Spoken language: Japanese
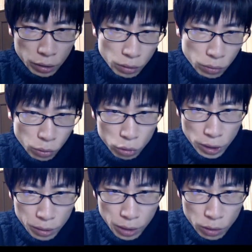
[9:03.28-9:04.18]
この
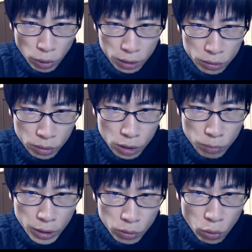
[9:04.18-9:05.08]
チャンネルは睡
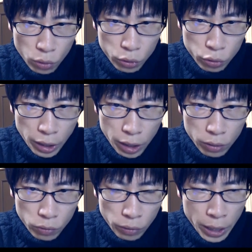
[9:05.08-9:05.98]
眠導入系
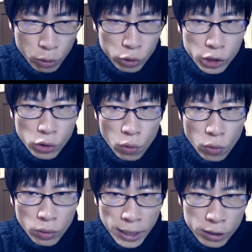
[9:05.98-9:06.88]
の寝落ち用
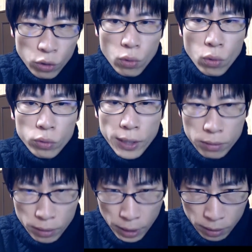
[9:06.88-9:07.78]

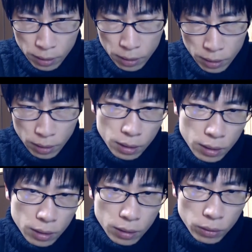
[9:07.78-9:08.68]
ラジオコンテンツです。
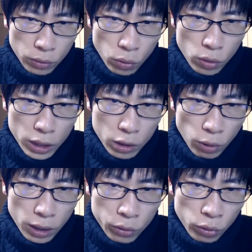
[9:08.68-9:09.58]
動画に
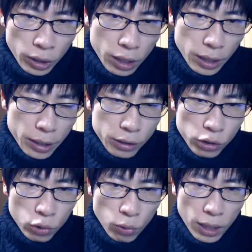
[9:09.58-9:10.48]
は余計な編
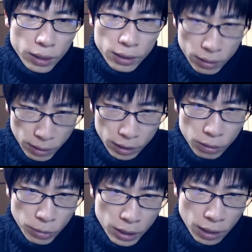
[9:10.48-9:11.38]
集は一切
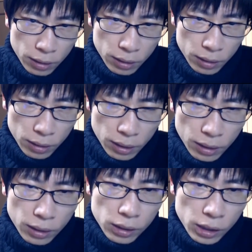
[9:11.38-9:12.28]
しません。
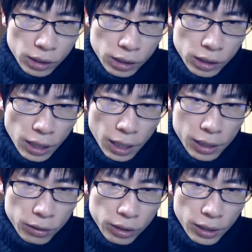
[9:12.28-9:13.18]
必死に
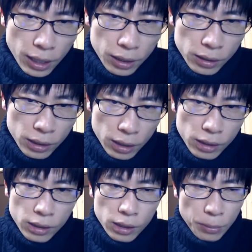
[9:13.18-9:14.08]
早口で話したり
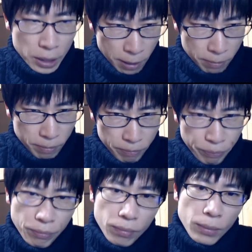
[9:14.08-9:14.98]
しません。
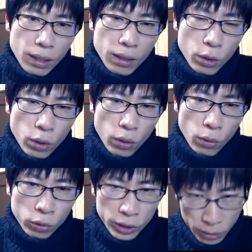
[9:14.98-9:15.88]

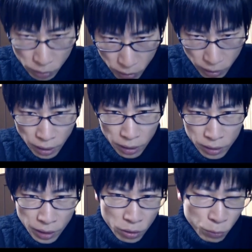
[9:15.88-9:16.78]
落ち着いて
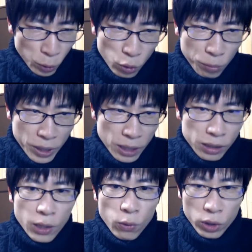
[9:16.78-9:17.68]
聞けるものを目指し
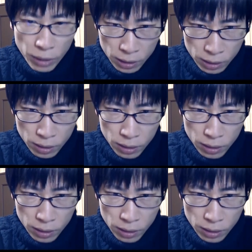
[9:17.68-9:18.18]
ております。